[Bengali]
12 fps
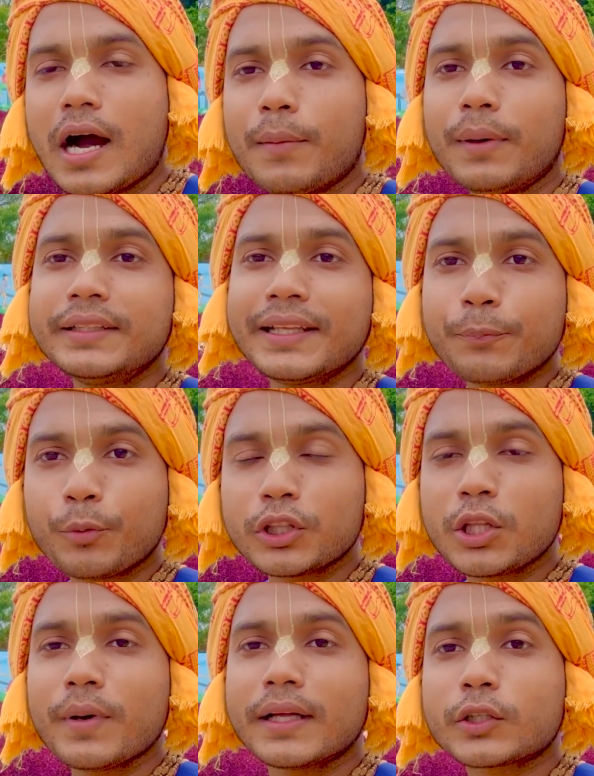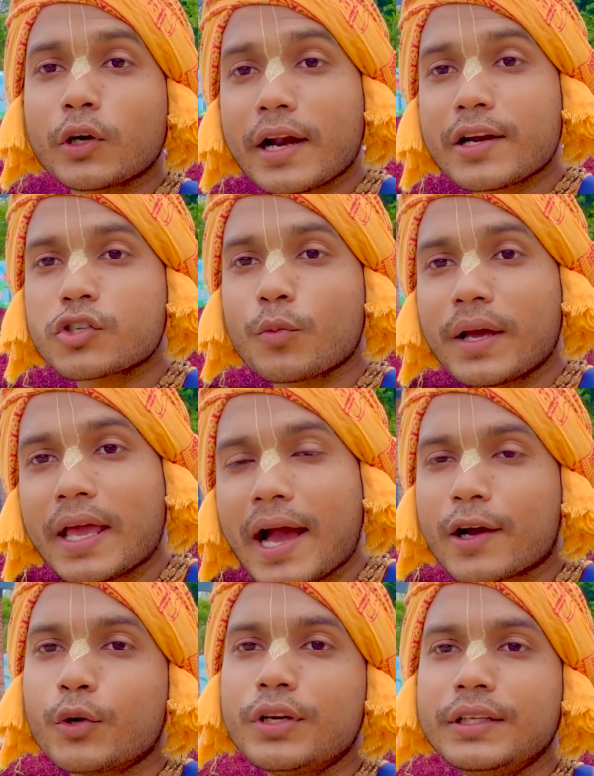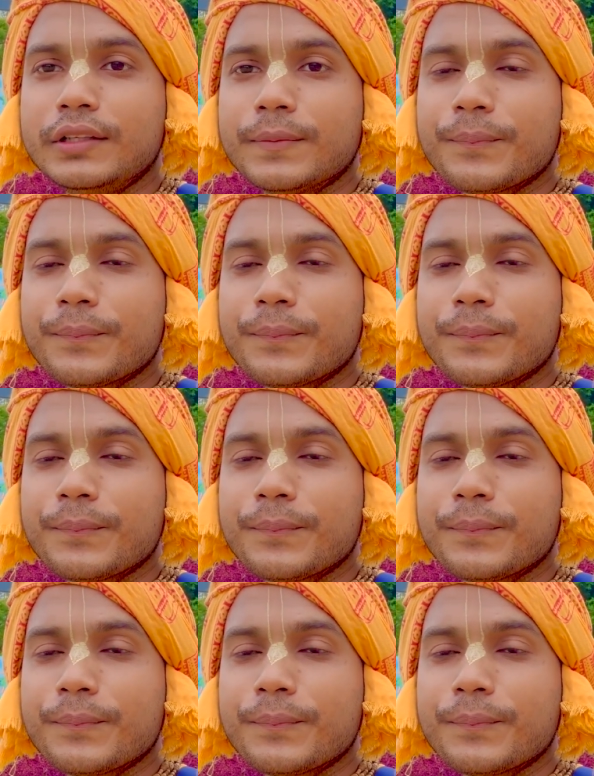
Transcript: আমাদের প্রতিবাদ করার সময় এখনই